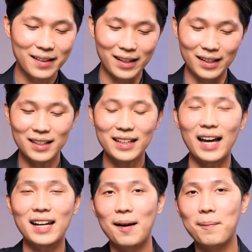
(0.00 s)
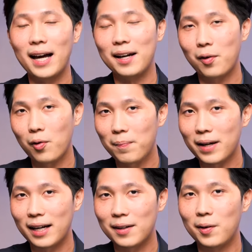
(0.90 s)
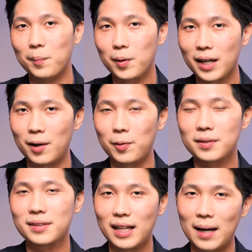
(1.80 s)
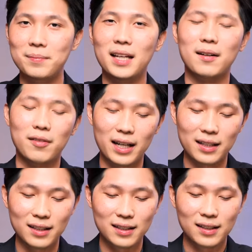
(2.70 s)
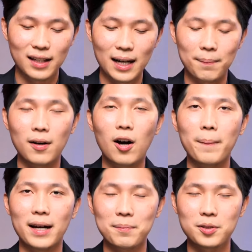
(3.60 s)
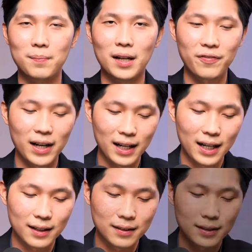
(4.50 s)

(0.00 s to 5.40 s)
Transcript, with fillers: หรือการทำงานร่วมกันของพวกเขาทำอย่างไรนะครับลองไปรับชมรับฟังกัน